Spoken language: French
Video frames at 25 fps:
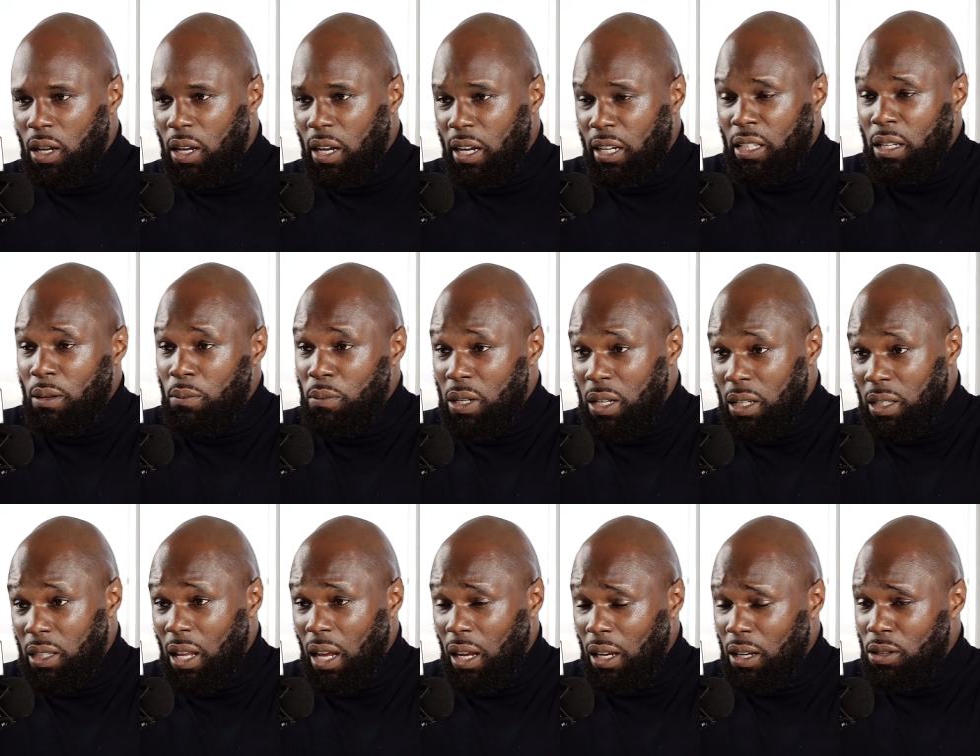et des
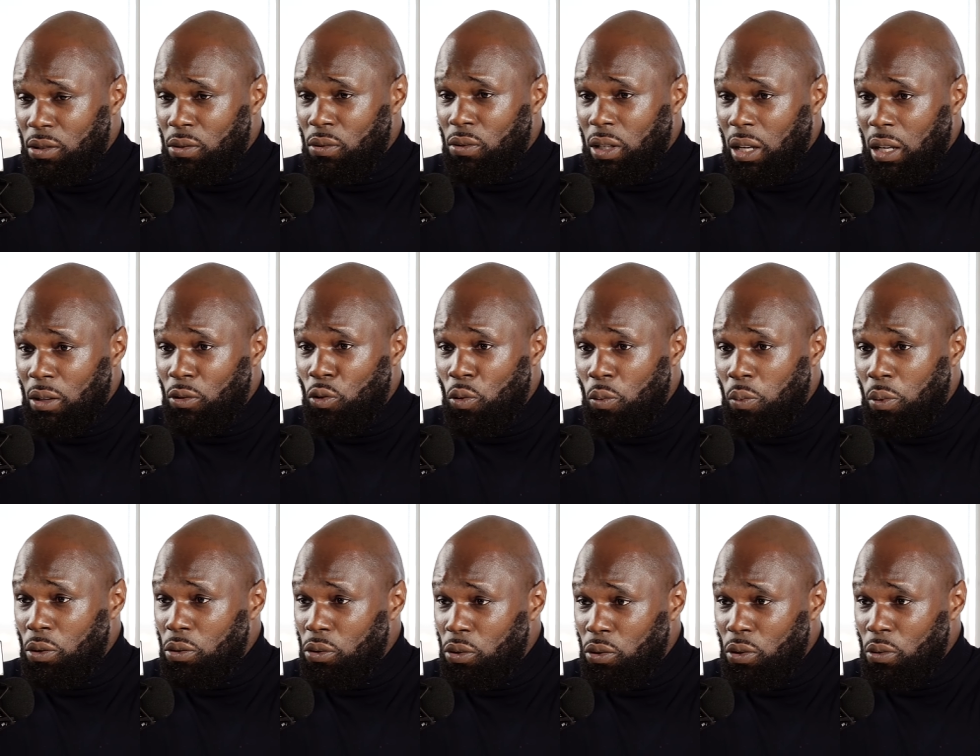militaires qui sont en train de
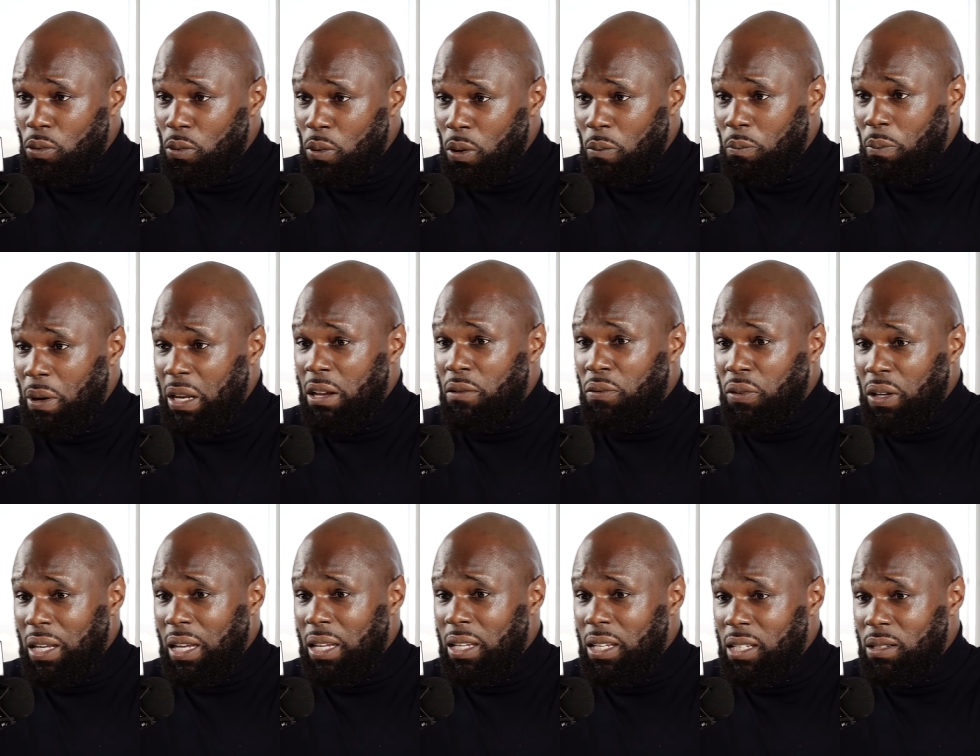comprendre que le
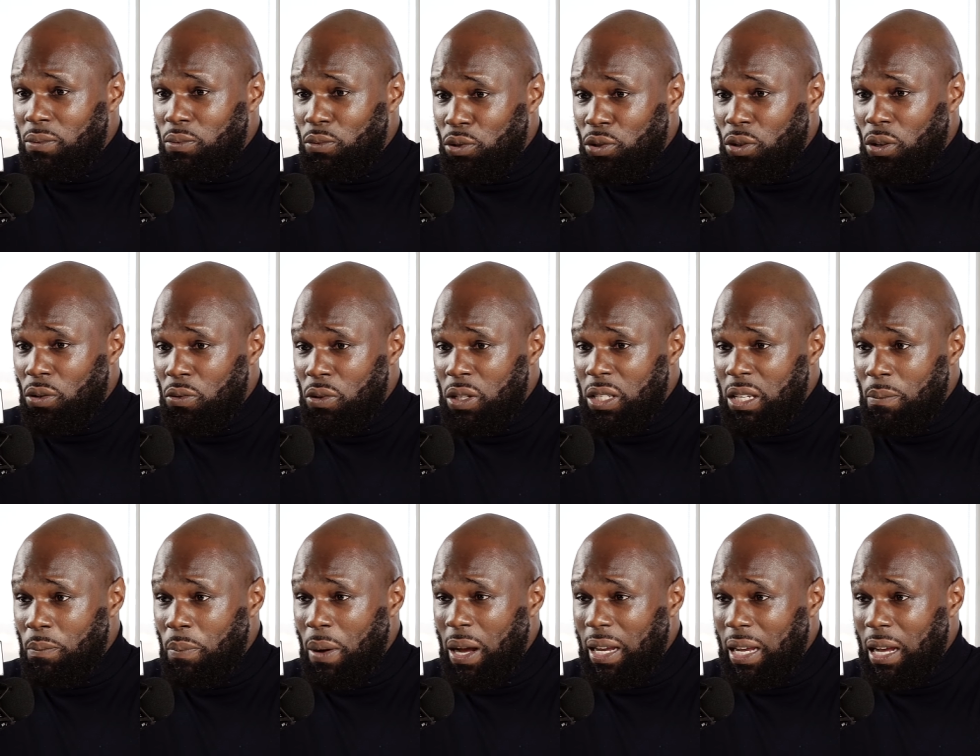panafricanisme aujourd'hui,
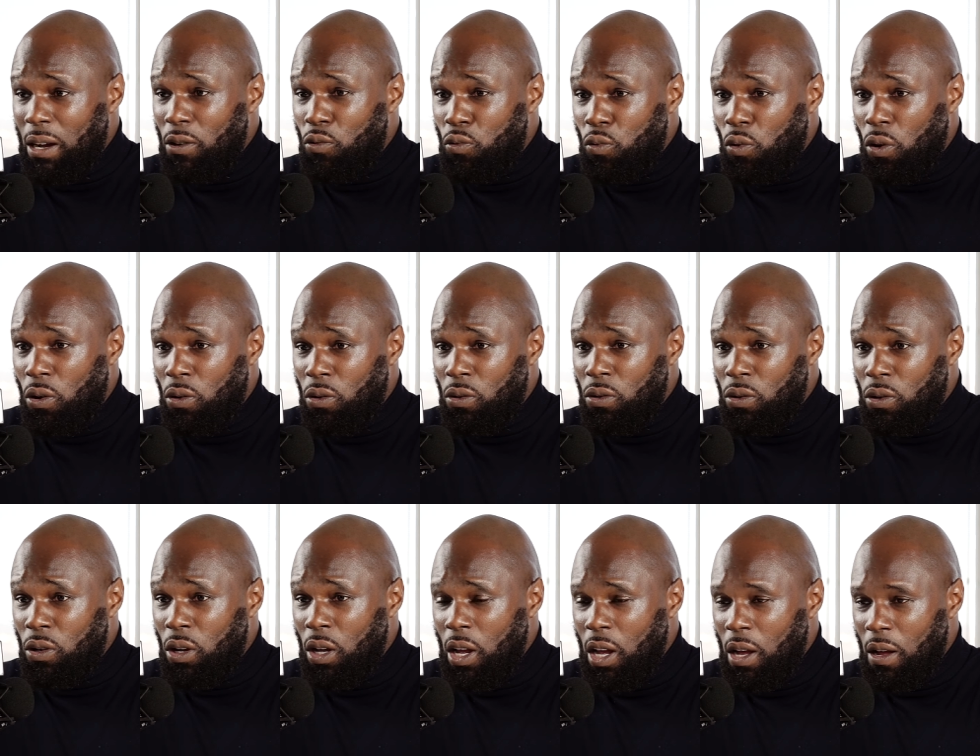c'est pas qu'un courant
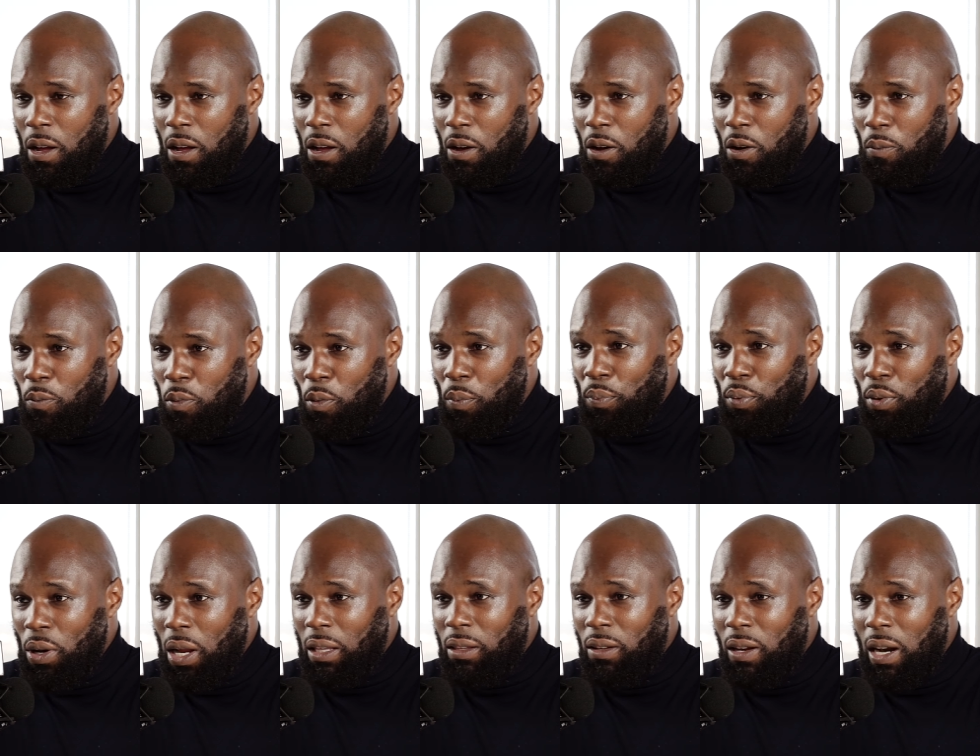euh,
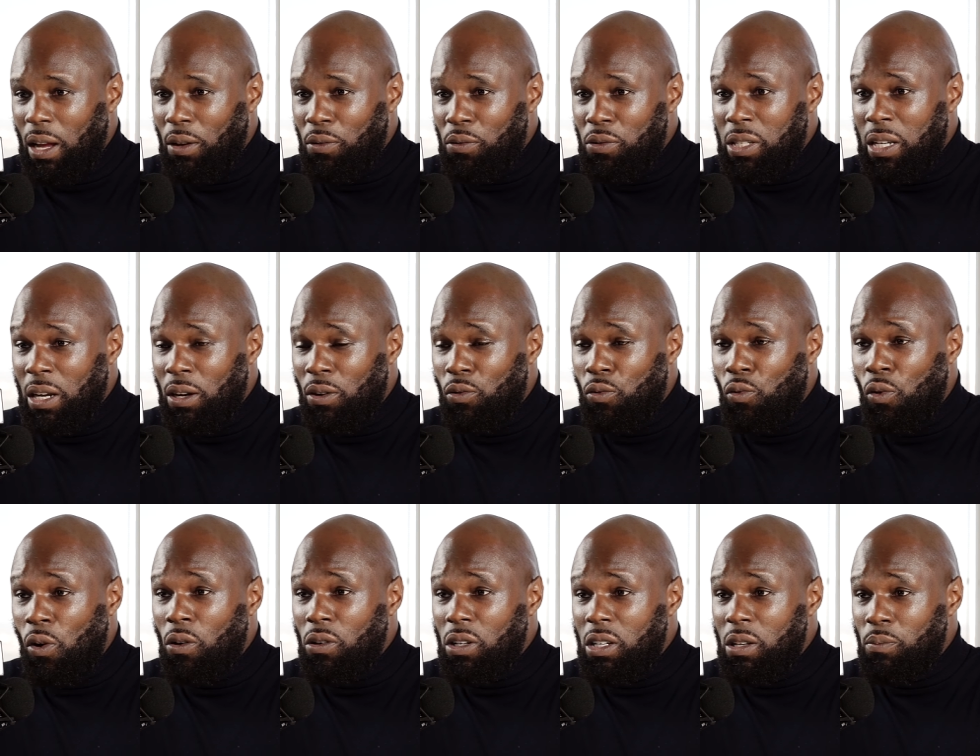populaire dans la rue, c'est un
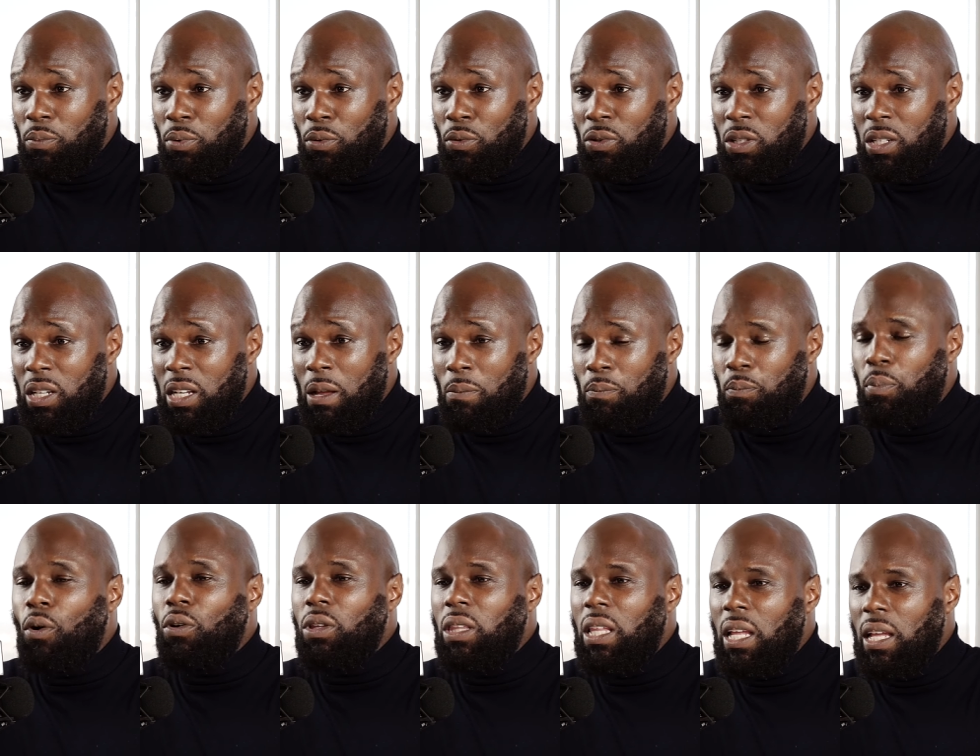courant qui peut aussi les
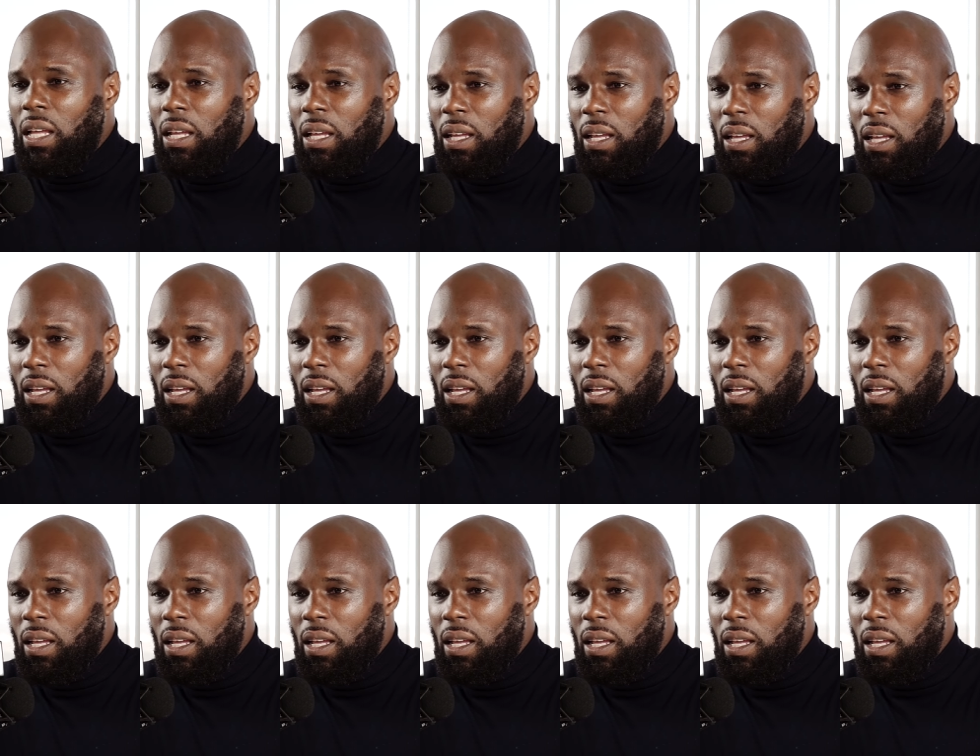porter